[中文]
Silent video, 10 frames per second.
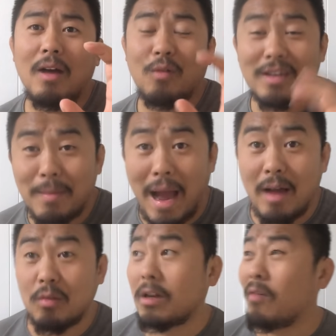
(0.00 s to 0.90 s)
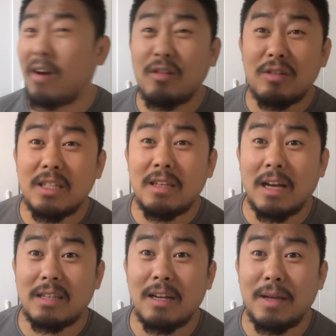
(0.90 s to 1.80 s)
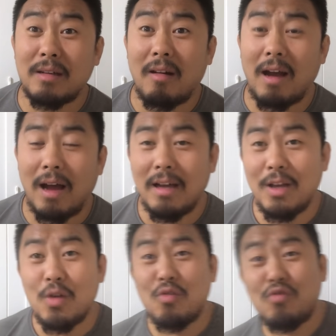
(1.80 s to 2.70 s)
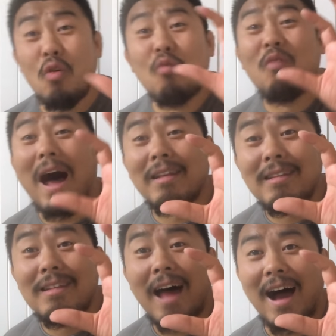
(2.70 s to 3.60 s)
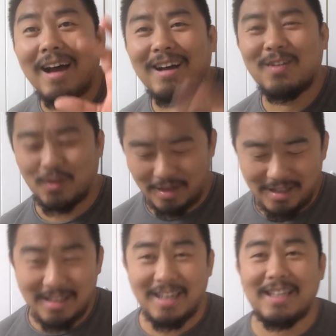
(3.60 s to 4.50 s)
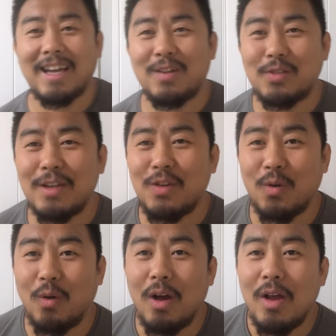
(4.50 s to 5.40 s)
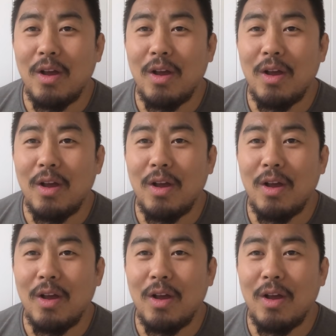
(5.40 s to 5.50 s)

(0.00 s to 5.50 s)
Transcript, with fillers: 我说你干嘛？我上网玩游戏啊，闲着没事儿啊，用完了。我说你这真牛。